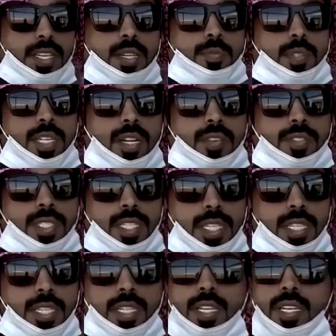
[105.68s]

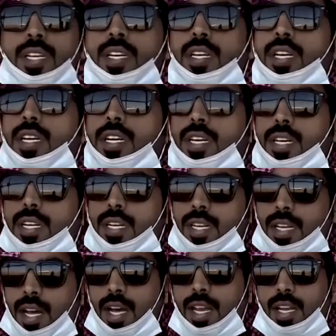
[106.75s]
متنافسين آه،
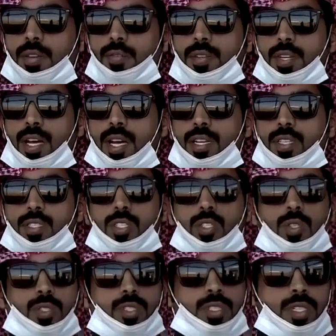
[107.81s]
على على
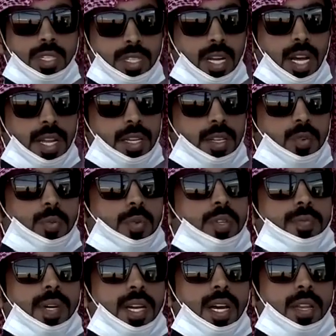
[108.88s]
الشوط الناري ومثل
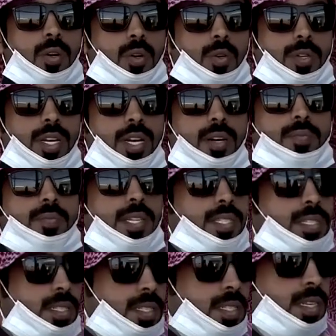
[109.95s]
ما قال اخونا بدر